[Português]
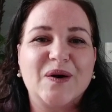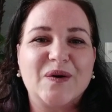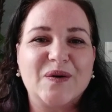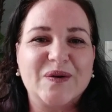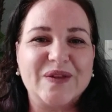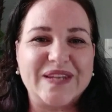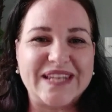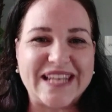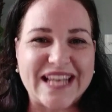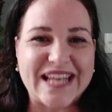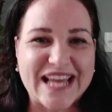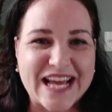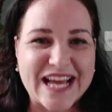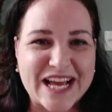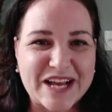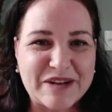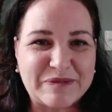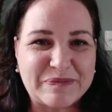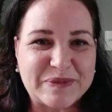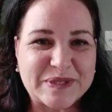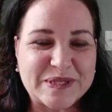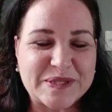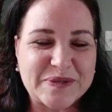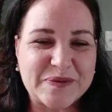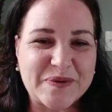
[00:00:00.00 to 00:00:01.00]
Olá
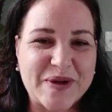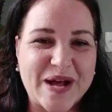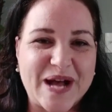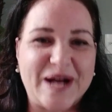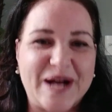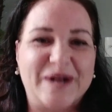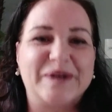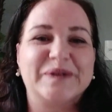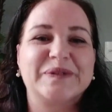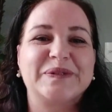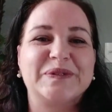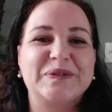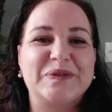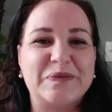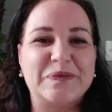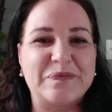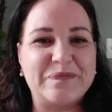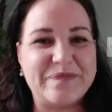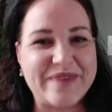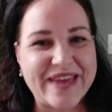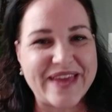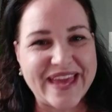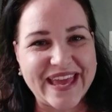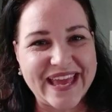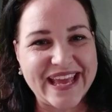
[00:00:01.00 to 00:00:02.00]
pessoal, tudo
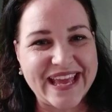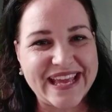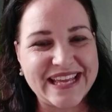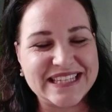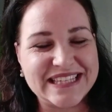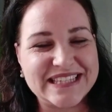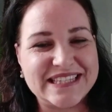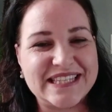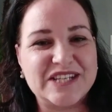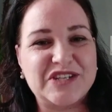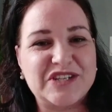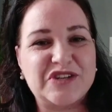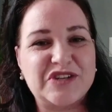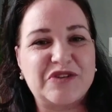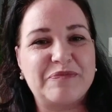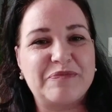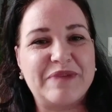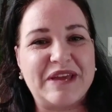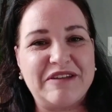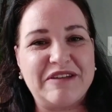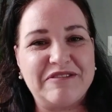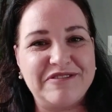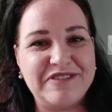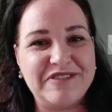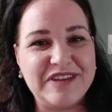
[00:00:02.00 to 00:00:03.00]
bem? Sejam
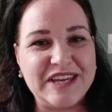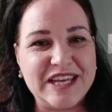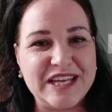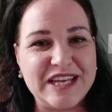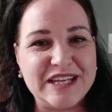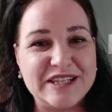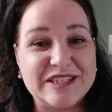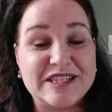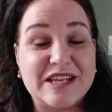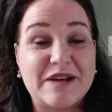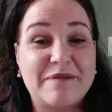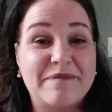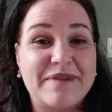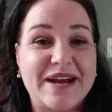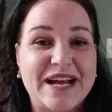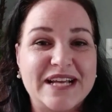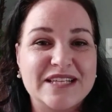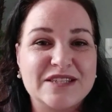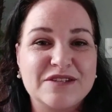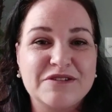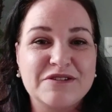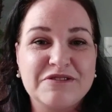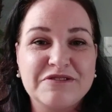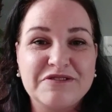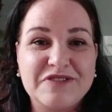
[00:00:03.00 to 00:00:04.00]
bem-vindos a
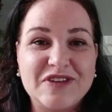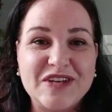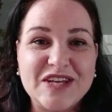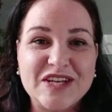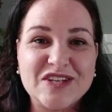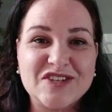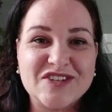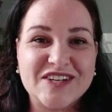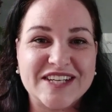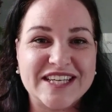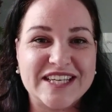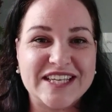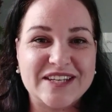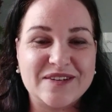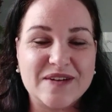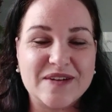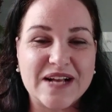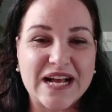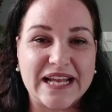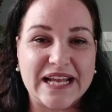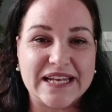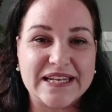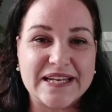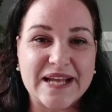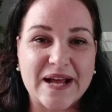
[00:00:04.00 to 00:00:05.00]
mais um vídeo aqui no
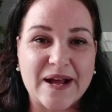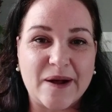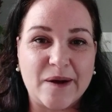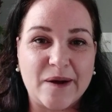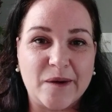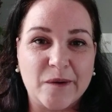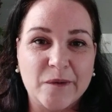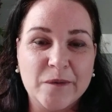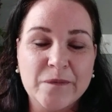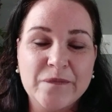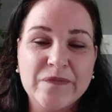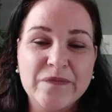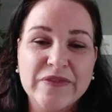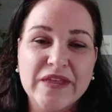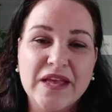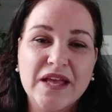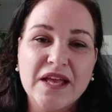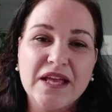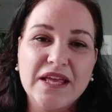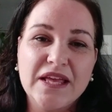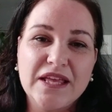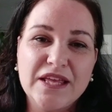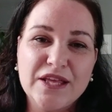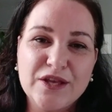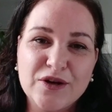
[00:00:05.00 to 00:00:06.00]
canal
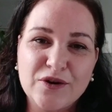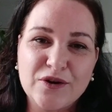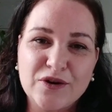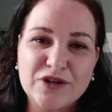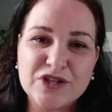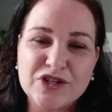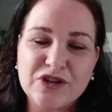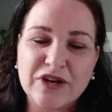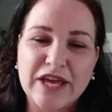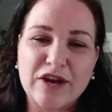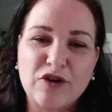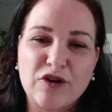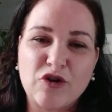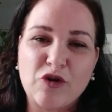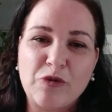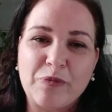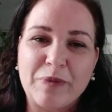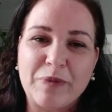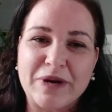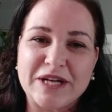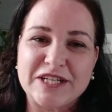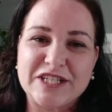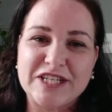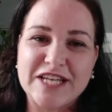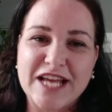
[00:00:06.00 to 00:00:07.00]
e hoje eu quero
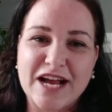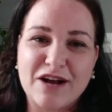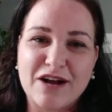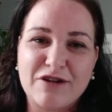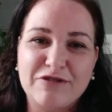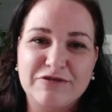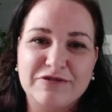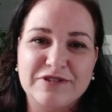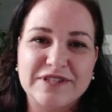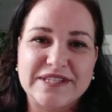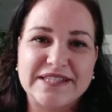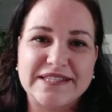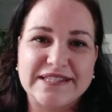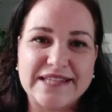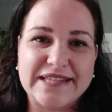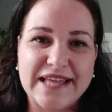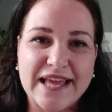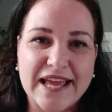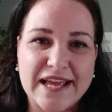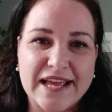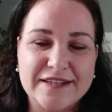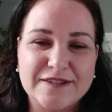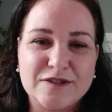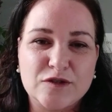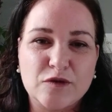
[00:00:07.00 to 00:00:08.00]
compartilhar com
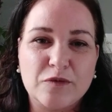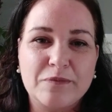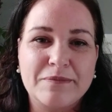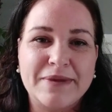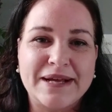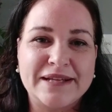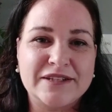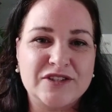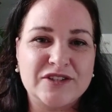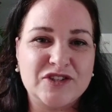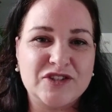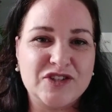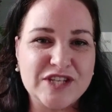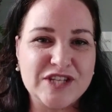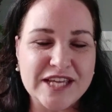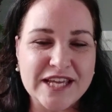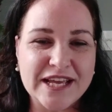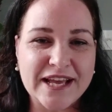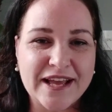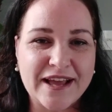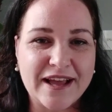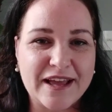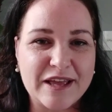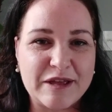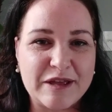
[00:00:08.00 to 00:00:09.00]
vocês uma
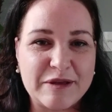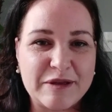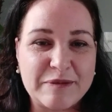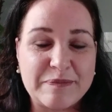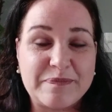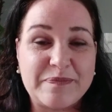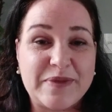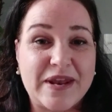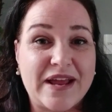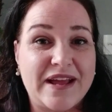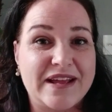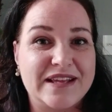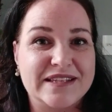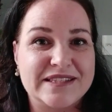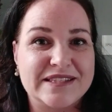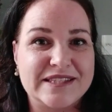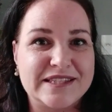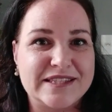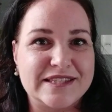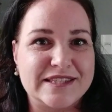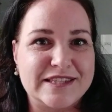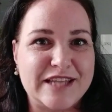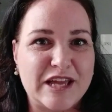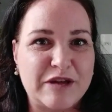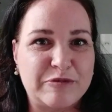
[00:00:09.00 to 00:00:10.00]
dica aí para
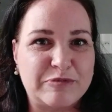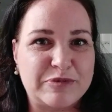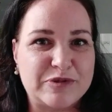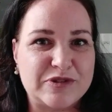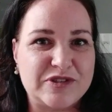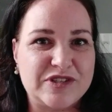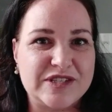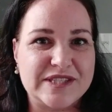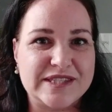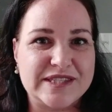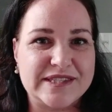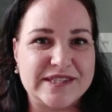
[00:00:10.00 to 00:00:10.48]
esses tempos de